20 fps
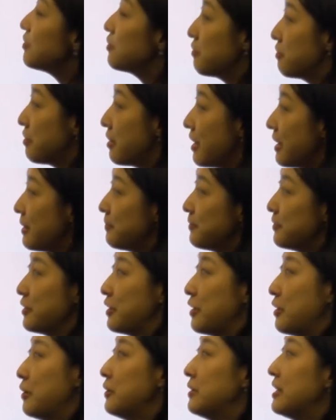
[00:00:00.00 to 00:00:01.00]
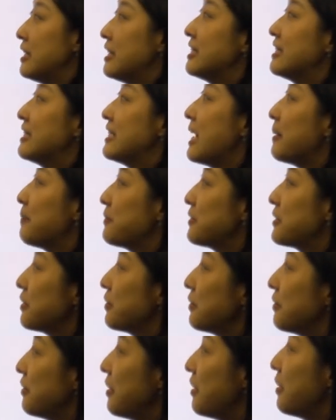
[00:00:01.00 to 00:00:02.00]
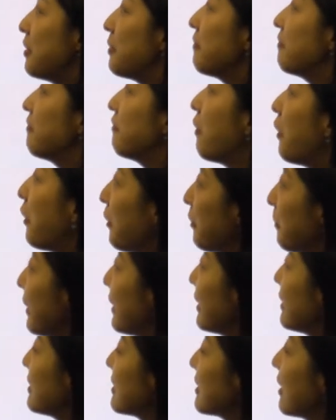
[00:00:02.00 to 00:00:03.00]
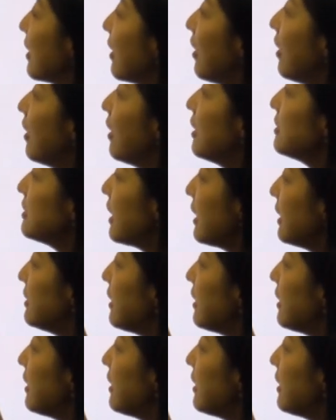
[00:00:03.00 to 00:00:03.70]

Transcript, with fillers: crabs could adapt their environment. 자, 이